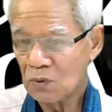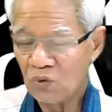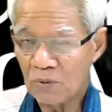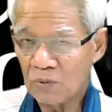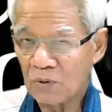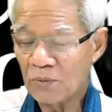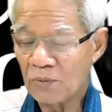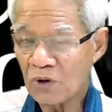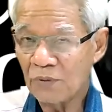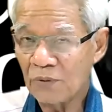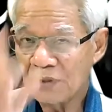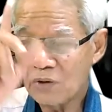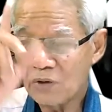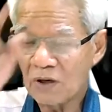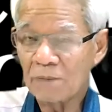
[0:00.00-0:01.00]
ควบคุมรอบให้
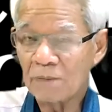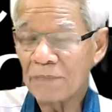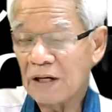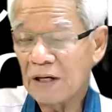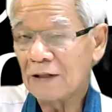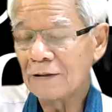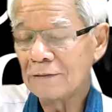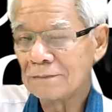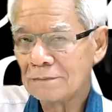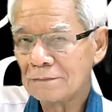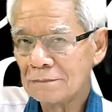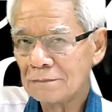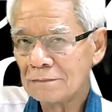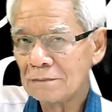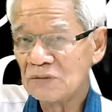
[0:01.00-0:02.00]
เท่ากันเป๊ะ
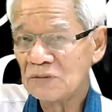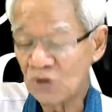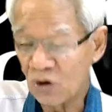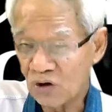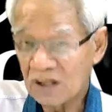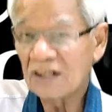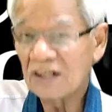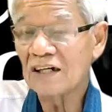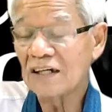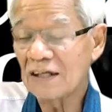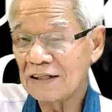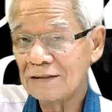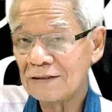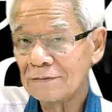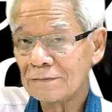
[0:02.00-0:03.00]
สองเครื่องนะ